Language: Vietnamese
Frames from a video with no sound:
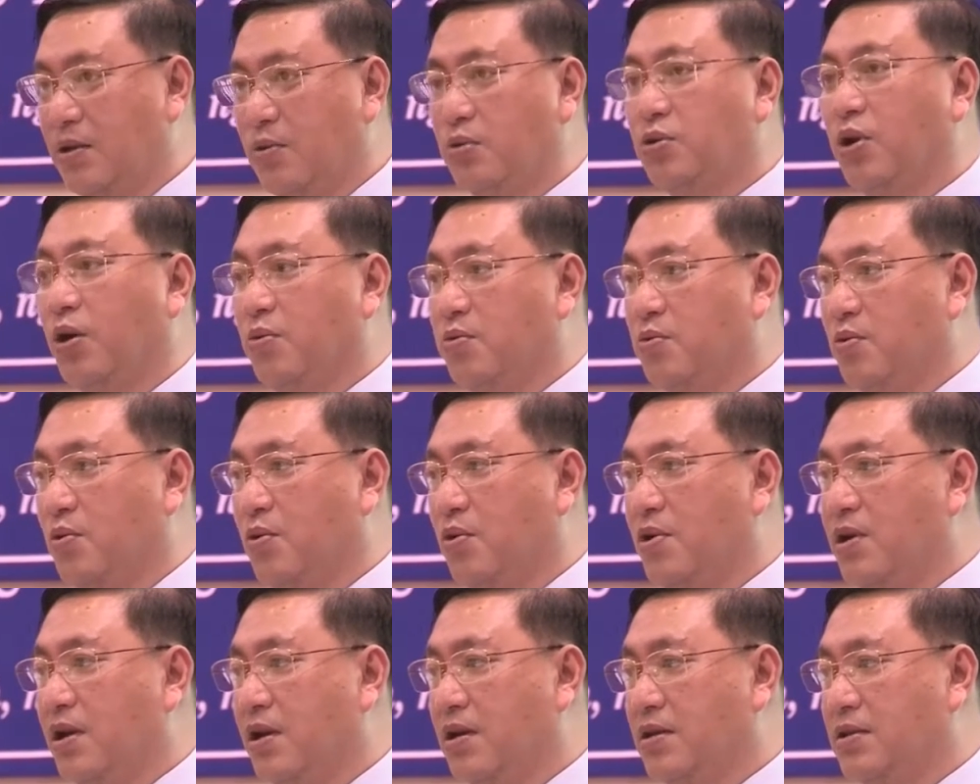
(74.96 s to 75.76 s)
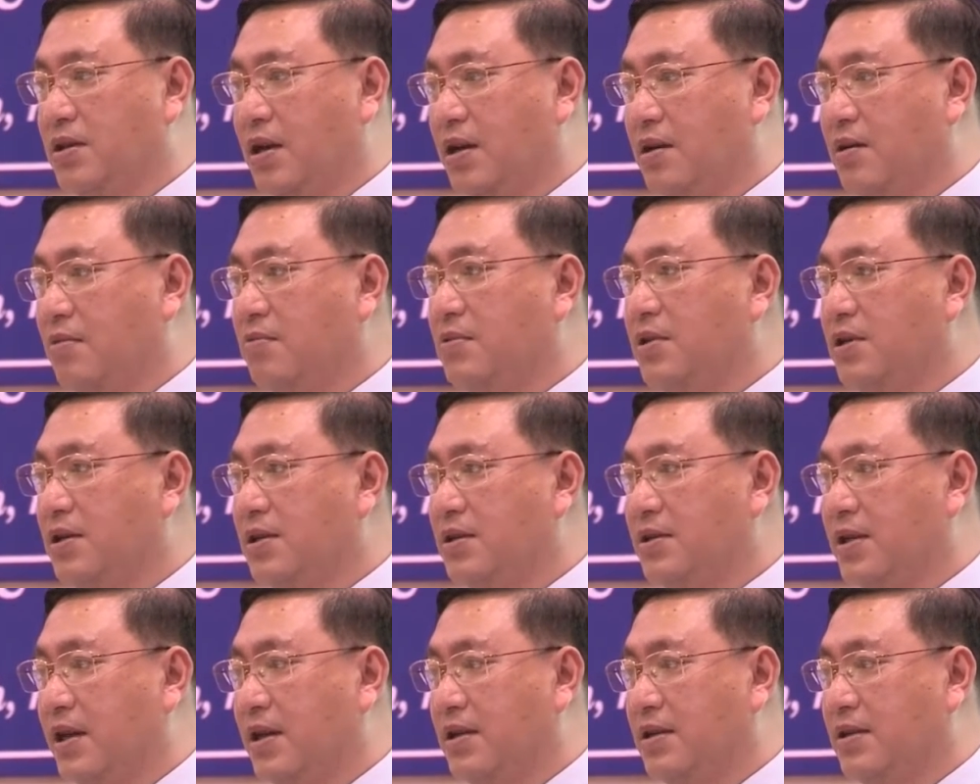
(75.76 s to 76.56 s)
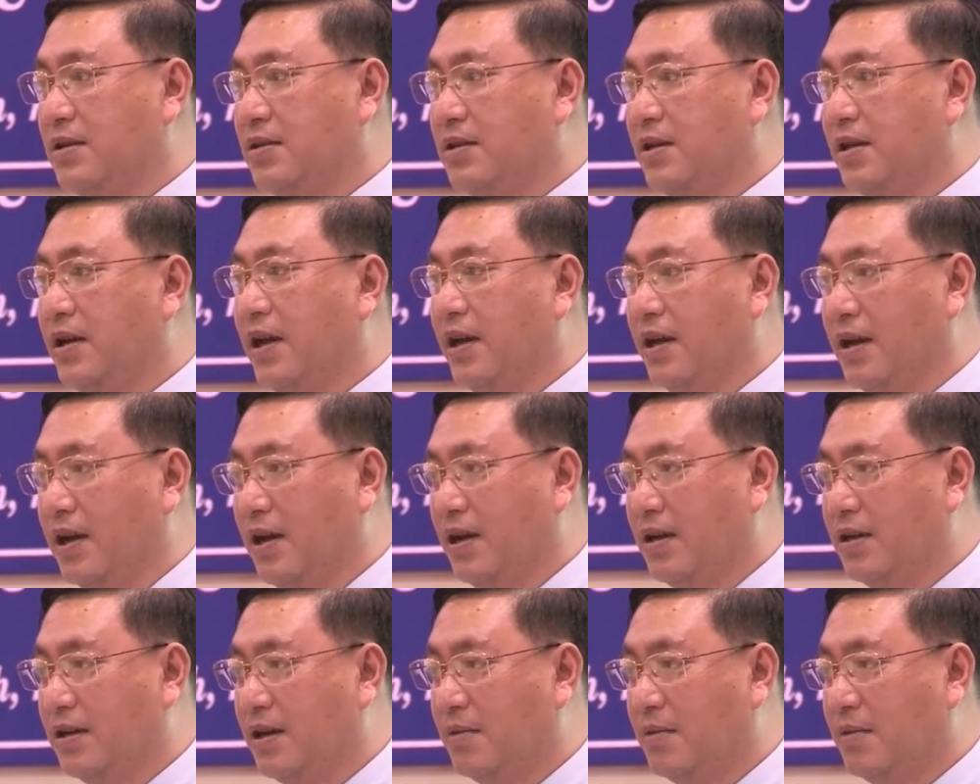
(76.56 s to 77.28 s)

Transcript: thủ tục của sở công thương sẽ được thực hiện